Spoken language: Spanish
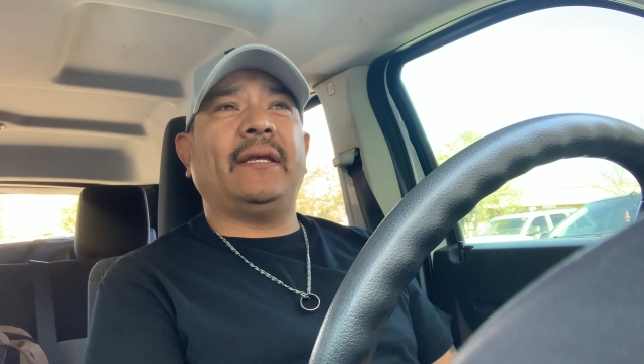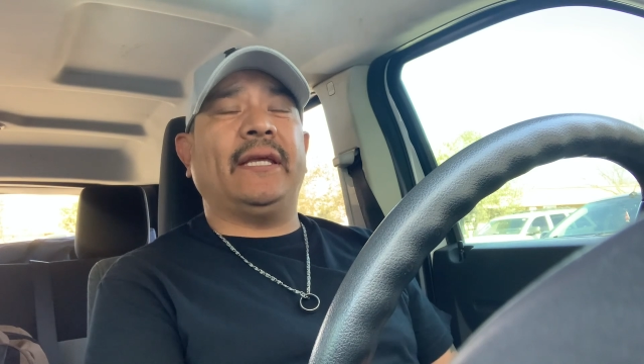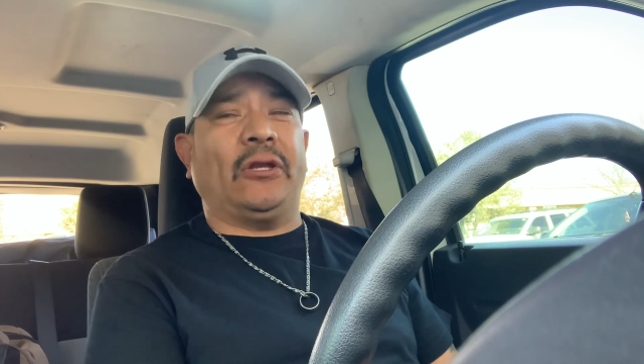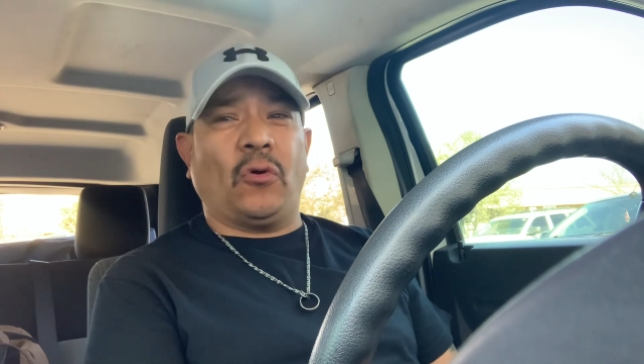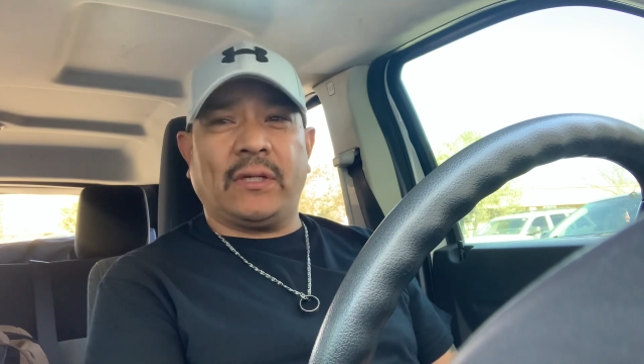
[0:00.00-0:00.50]

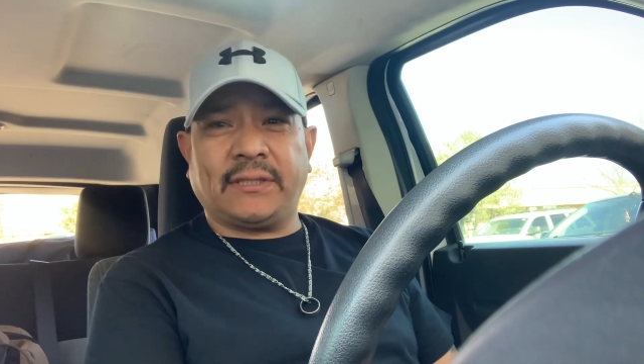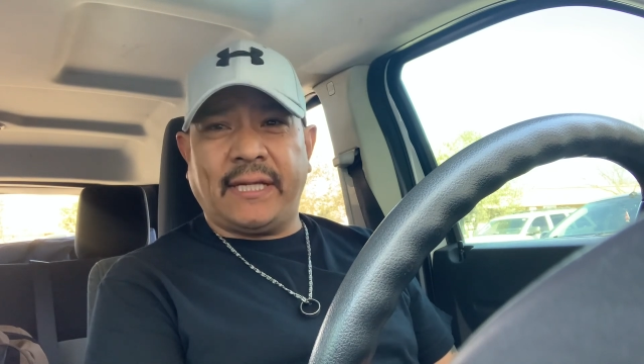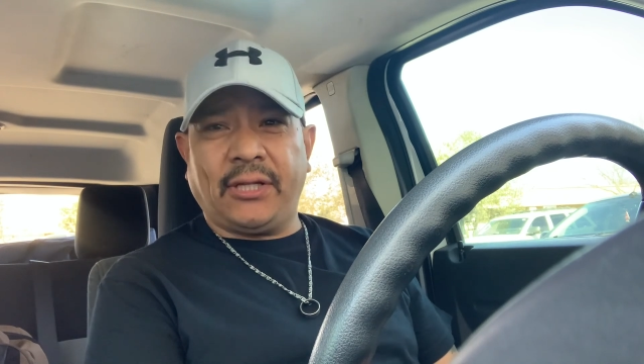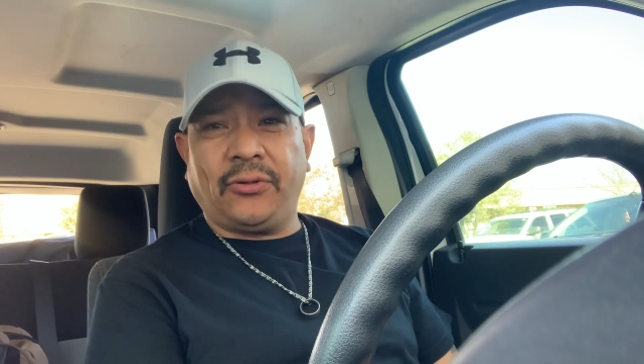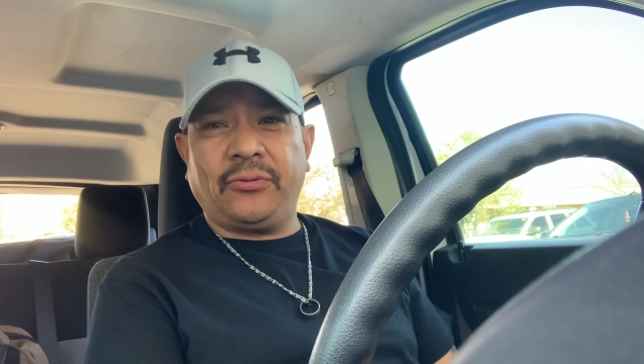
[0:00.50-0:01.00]
y no
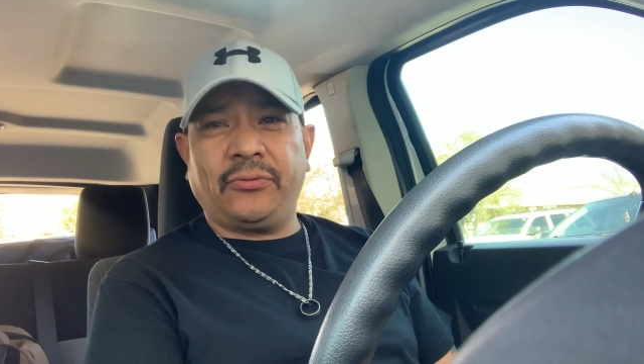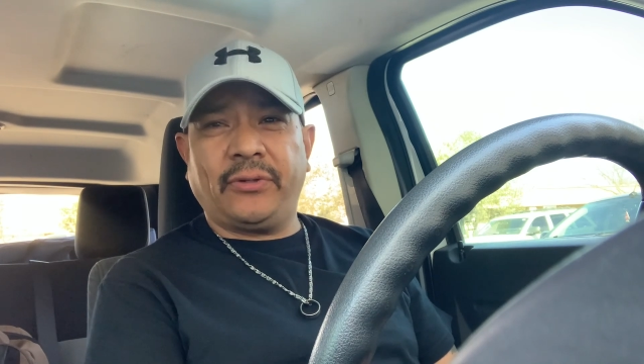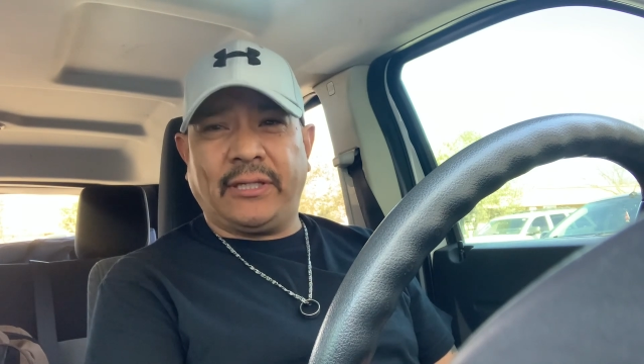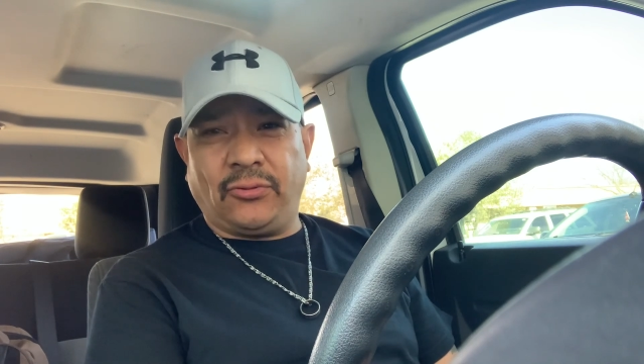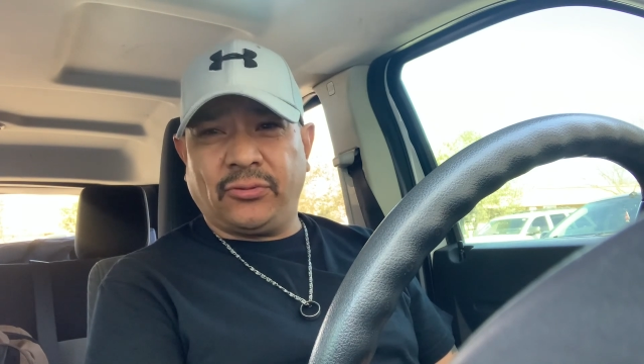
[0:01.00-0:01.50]
acepto
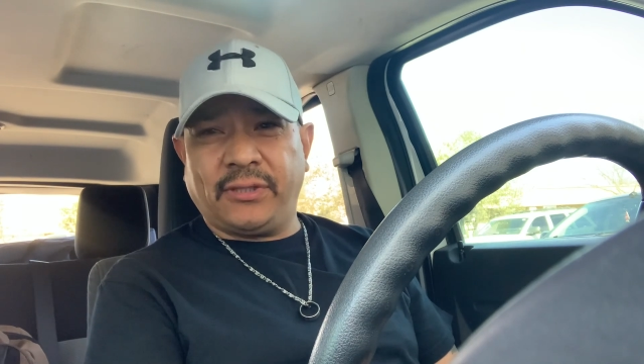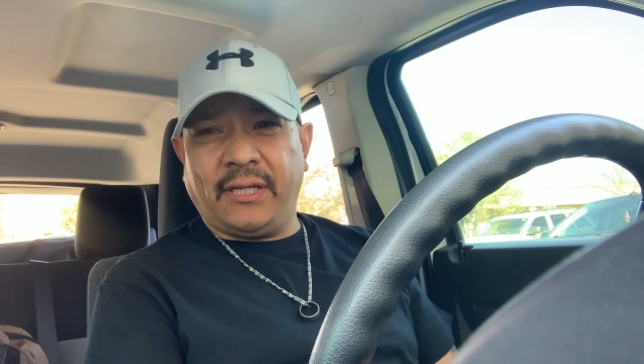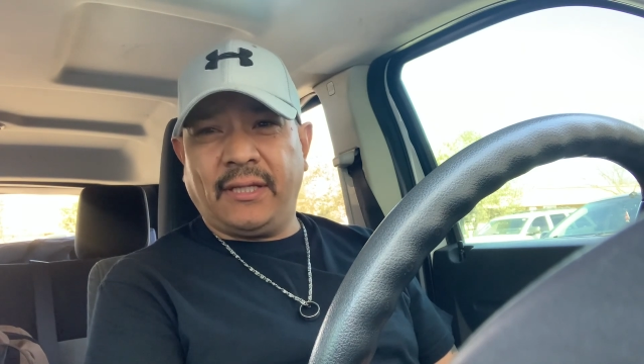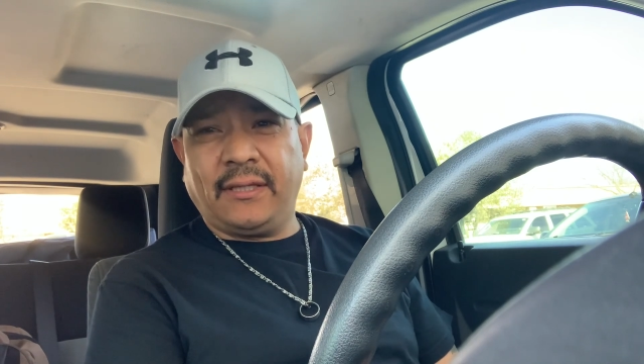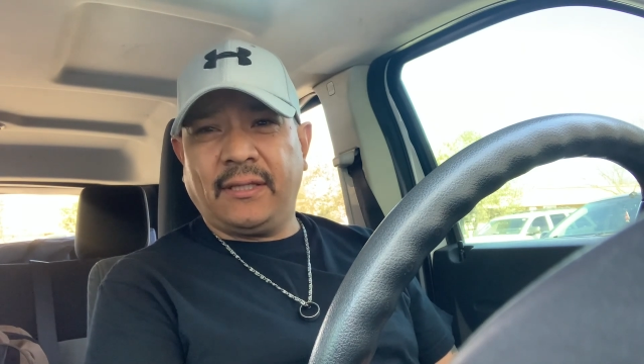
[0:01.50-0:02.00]
es lo
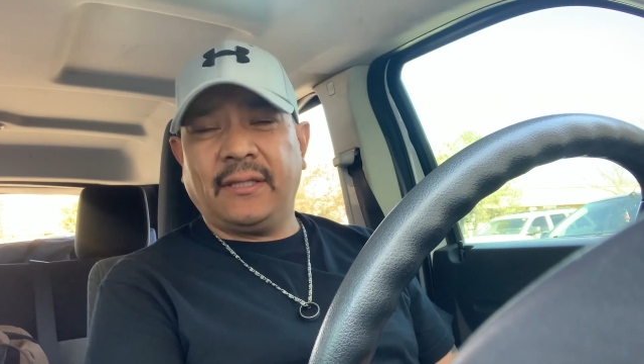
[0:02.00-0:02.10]
siguiente.